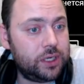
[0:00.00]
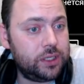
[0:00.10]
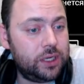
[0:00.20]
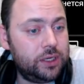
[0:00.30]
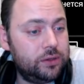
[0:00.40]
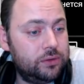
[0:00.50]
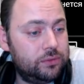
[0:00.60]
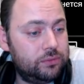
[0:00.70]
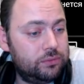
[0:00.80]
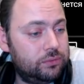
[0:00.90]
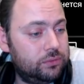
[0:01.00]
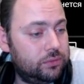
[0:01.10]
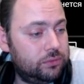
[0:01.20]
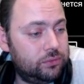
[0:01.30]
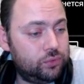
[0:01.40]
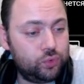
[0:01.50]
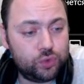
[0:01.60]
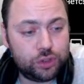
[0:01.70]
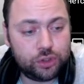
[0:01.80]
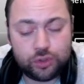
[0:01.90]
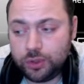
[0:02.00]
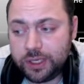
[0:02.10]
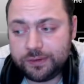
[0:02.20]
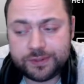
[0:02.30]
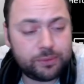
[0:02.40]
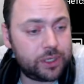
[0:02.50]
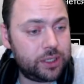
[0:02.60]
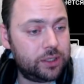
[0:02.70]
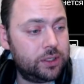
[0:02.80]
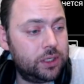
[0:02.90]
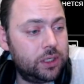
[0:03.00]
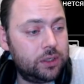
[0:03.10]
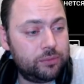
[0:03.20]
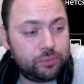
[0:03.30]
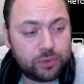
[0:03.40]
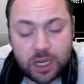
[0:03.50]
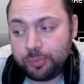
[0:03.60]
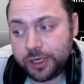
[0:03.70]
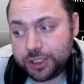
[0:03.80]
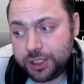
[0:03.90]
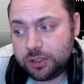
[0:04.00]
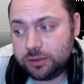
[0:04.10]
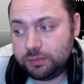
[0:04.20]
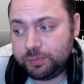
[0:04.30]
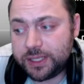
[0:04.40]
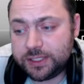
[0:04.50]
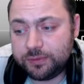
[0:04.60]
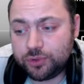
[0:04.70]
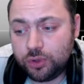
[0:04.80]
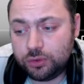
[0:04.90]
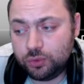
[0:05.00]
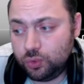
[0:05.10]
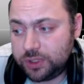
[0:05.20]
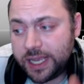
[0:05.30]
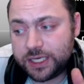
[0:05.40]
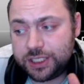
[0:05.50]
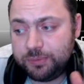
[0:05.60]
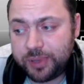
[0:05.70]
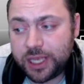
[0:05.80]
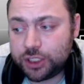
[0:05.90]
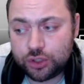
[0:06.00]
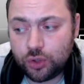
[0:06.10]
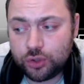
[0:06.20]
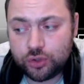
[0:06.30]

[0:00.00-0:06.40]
канале. Тут уже тысячу лайков собрали. Как прошить 5700, ну, также и 5600,